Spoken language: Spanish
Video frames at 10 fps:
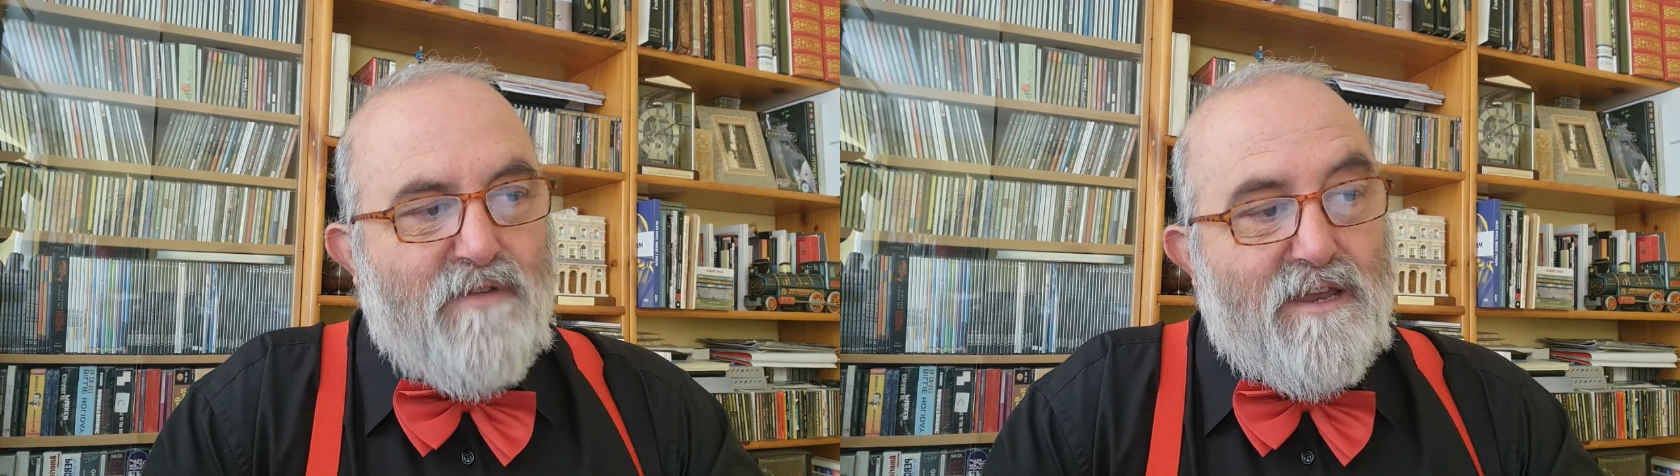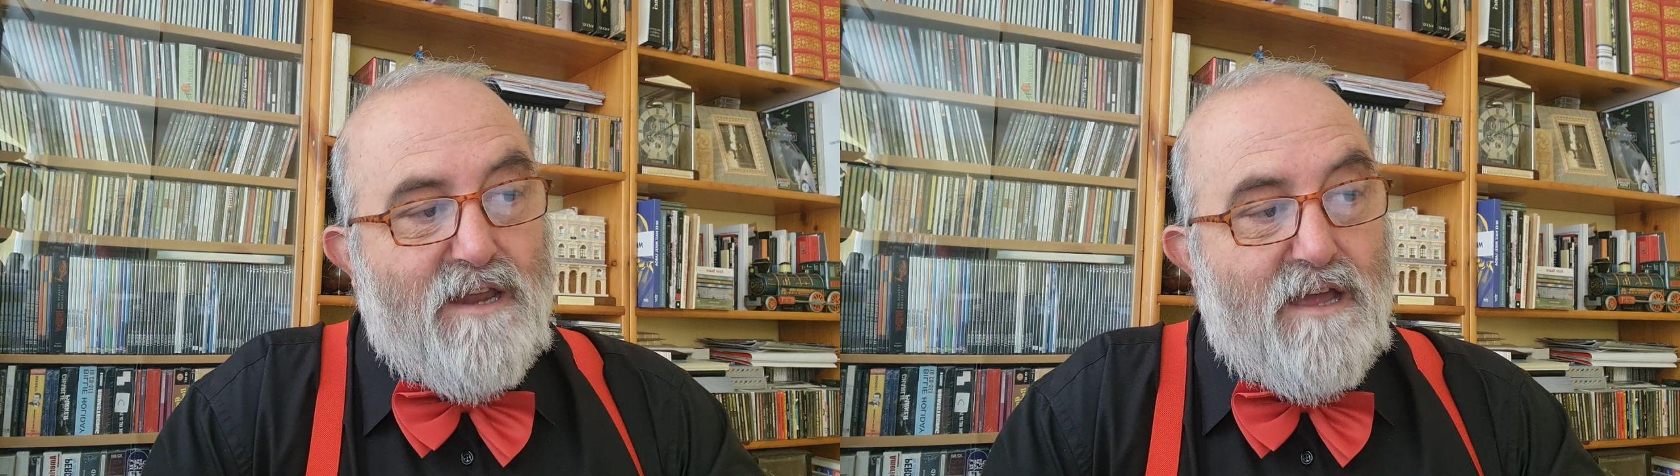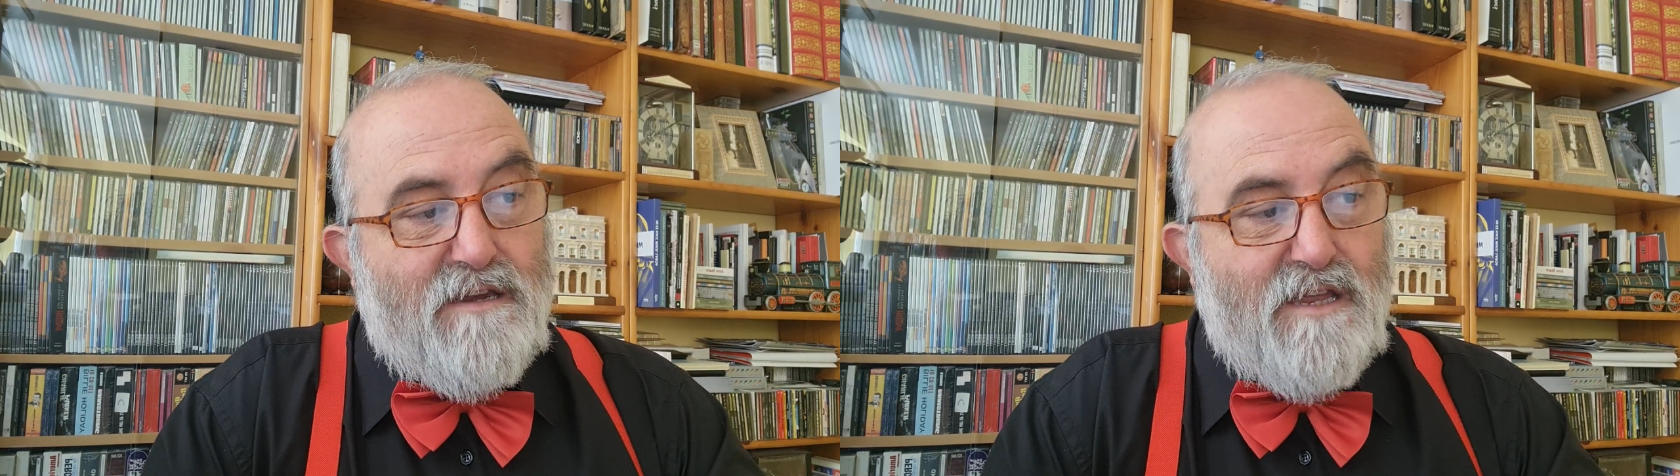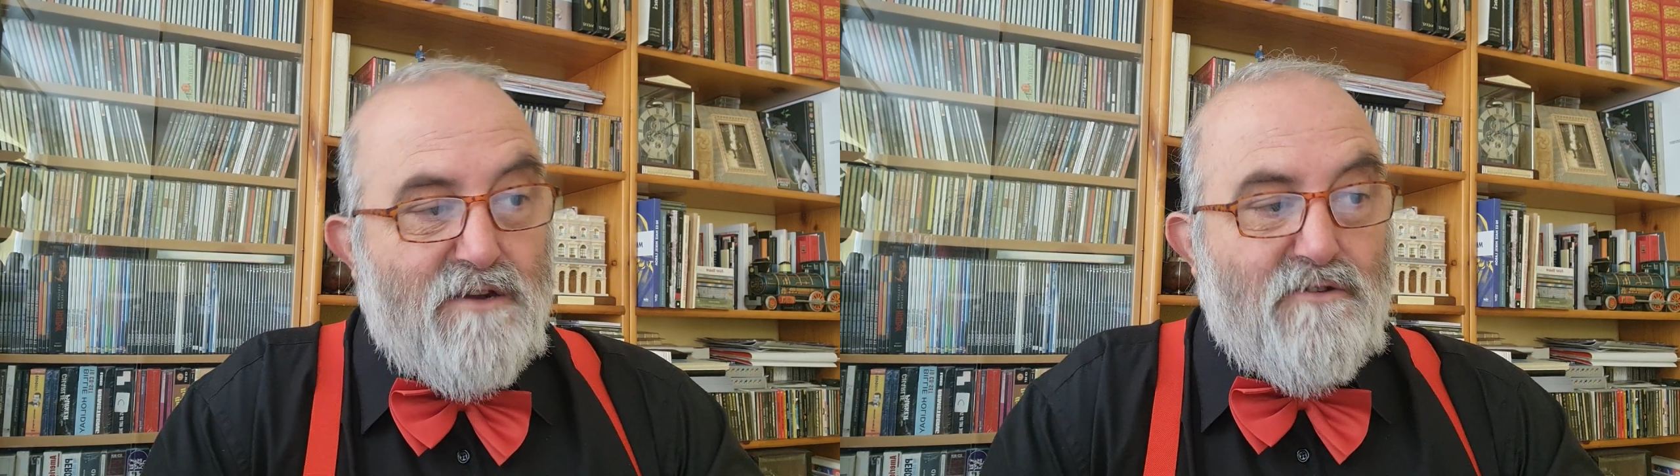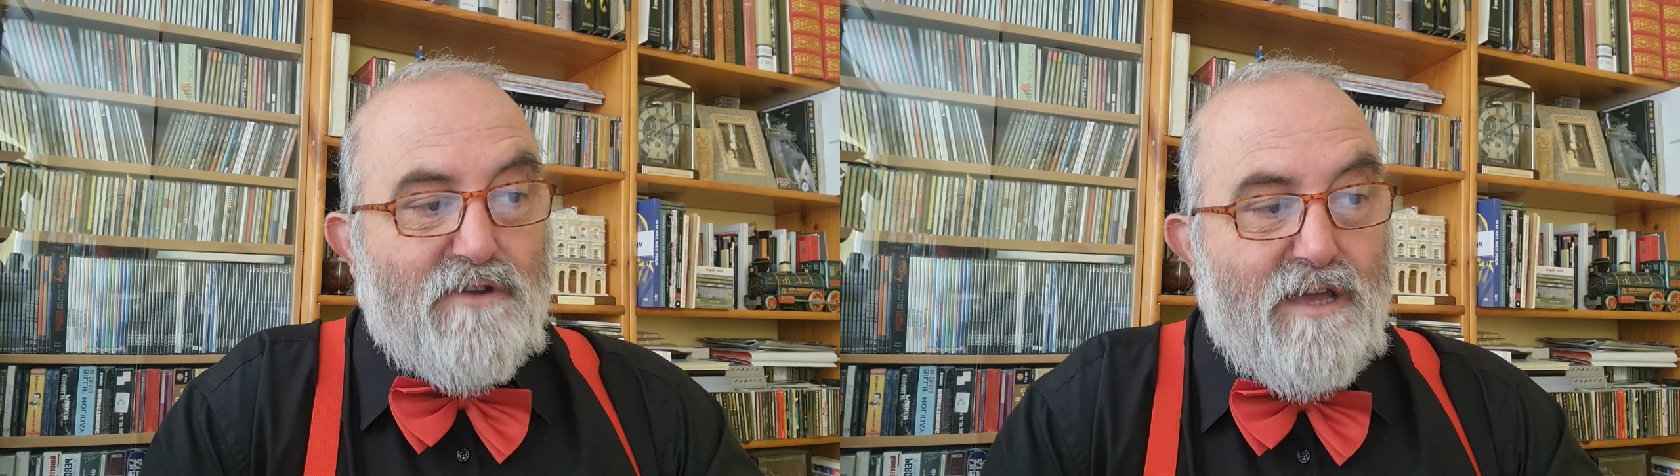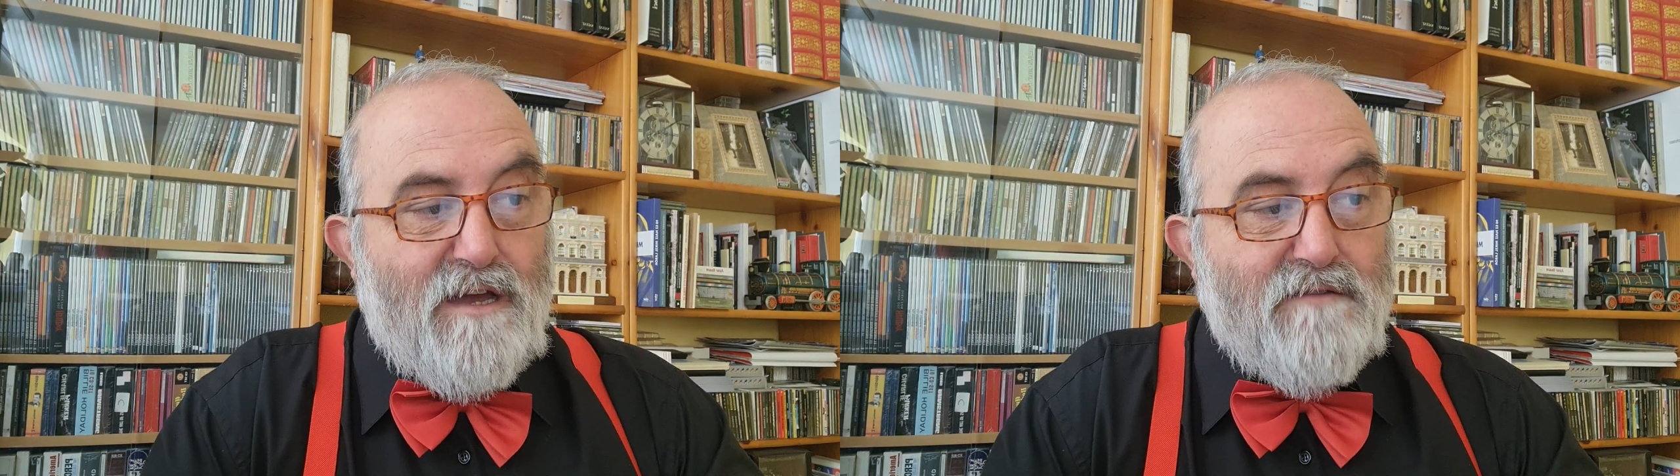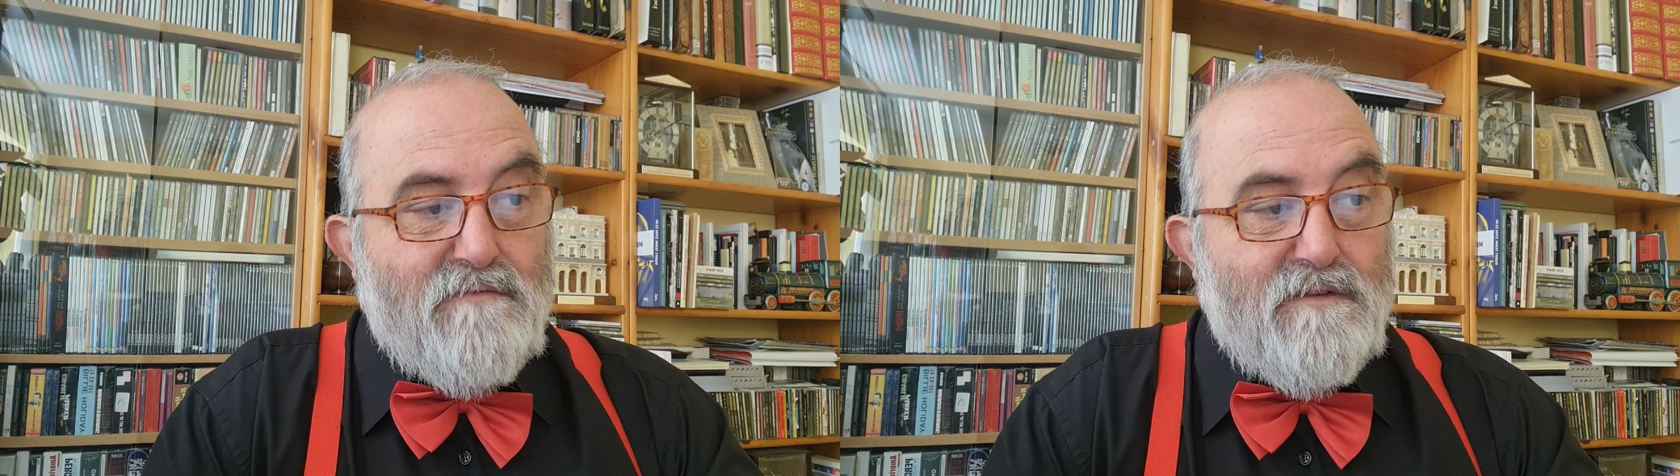pena ni gloria.